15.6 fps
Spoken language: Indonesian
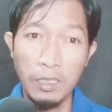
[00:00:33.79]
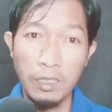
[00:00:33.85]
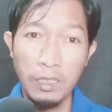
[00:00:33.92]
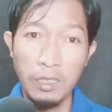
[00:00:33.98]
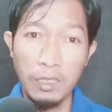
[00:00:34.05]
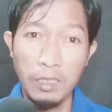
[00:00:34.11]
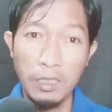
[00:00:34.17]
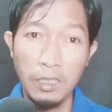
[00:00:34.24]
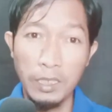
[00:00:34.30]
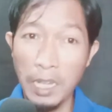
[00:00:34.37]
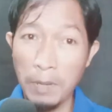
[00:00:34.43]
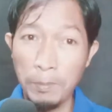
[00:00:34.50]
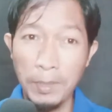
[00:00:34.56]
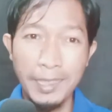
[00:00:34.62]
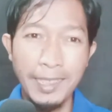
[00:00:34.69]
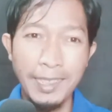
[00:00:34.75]
yang bisa
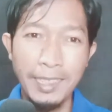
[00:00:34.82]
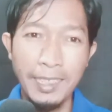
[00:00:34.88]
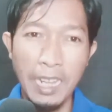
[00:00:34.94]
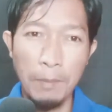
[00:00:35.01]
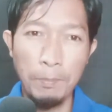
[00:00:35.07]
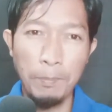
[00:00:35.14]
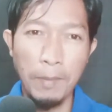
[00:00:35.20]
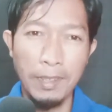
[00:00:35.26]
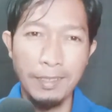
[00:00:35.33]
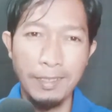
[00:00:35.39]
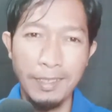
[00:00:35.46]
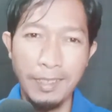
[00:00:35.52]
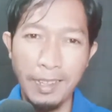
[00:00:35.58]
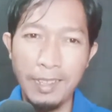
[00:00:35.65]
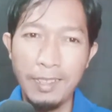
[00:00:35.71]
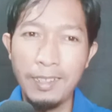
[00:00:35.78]
didapatkan
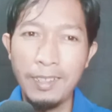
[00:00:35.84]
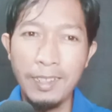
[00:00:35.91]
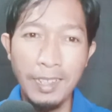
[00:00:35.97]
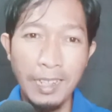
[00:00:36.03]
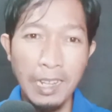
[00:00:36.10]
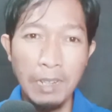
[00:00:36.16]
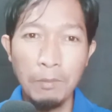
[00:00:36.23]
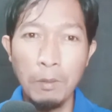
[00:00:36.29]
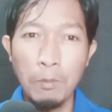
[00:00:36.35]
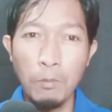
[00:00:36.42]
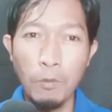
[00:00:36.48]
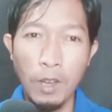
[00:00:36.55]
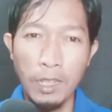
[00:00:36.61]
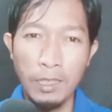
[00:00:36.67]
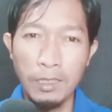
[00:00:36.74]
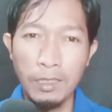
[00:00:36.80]
dengan membuat
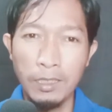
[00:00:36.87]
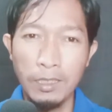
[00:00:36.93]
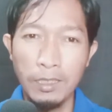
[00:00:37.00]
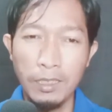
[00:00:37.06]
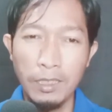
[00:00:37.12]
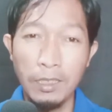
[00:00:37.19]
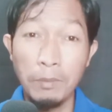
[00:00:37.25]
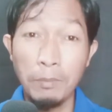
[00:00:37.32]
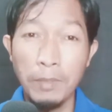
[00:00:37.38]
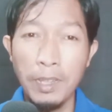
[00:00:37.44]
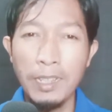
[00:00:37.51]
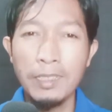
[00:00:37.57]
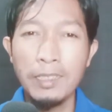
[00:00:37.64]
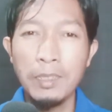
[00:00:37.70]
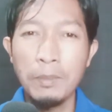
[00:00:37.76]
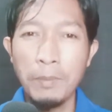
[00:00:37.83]
email Gmail.